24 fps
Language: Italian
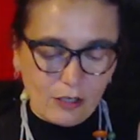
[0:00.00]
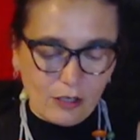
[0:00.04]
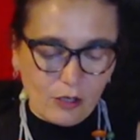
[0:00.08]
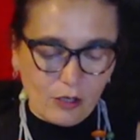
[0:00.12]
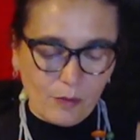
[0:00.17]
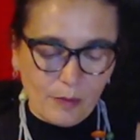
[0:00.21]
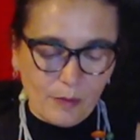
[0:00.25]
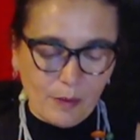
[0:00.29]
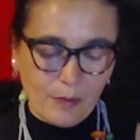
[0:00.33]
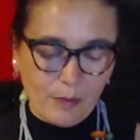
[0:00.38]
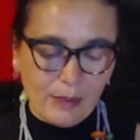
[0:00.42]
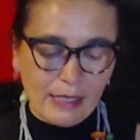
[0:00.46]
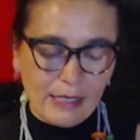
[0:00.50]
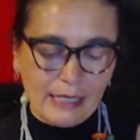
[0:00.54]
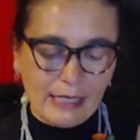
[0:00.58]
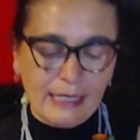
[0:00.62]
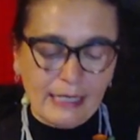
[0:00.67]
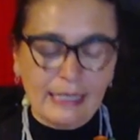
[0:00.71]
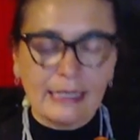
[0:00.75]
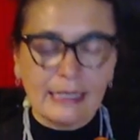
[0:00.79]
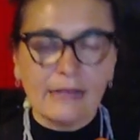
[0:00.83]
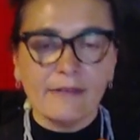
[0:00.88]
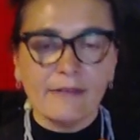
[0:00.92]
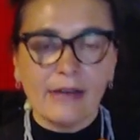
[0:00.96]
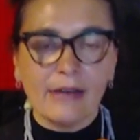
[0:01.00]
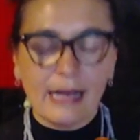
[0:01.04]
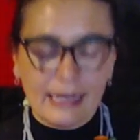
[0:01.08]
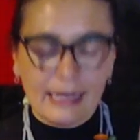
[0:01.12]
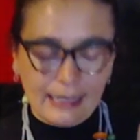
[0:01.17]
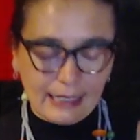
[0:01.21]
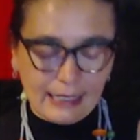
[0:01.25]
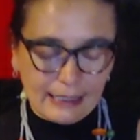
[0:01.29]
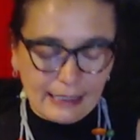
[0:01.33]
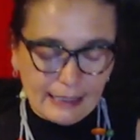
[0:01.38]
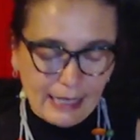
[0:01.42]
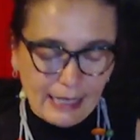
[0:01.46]
come mi richiedeva
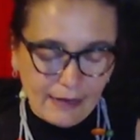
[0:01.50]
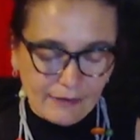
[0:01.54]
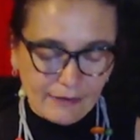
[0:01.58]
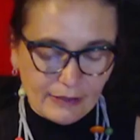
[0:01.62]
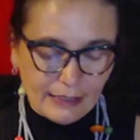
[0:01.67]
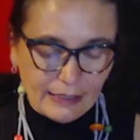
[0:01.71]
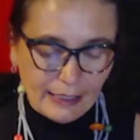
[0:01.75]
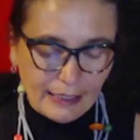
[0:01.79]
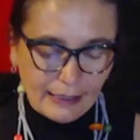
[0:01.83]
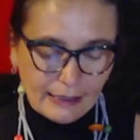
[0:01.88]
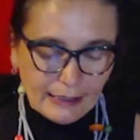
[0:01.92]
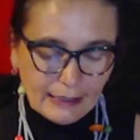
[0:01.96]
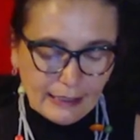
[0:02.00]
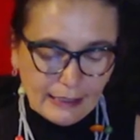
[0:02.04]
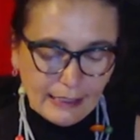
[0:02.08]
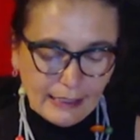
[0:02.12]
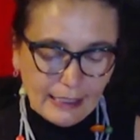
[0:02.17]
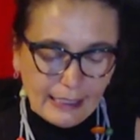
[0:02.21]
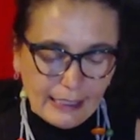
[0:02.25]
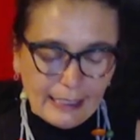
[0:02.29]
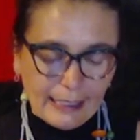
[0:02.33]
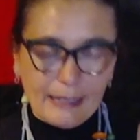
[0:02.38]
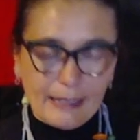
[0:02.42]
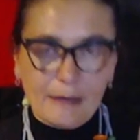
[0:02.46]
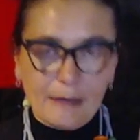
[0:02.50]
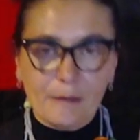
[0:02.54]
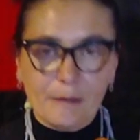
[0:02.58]
anche Davide, eh,